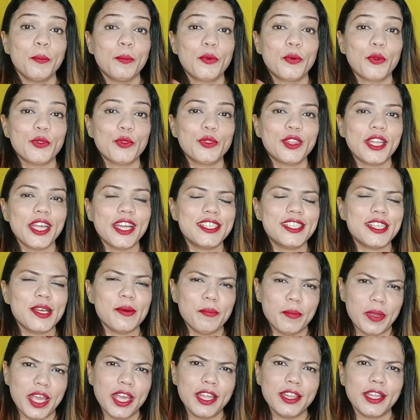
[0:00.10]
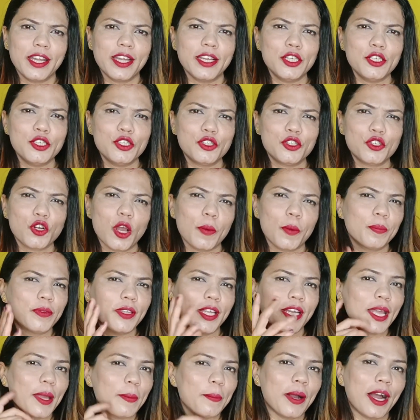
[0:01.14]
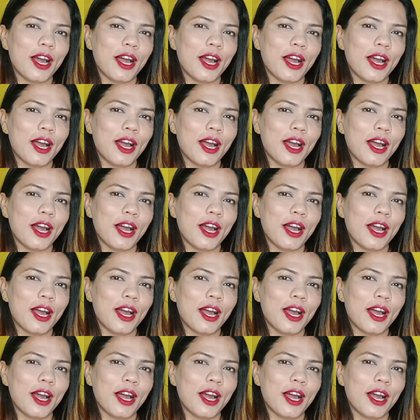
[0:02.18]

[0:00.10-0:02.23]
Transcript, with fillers: প্রত্যেকটা মেয়েদের সব থেকে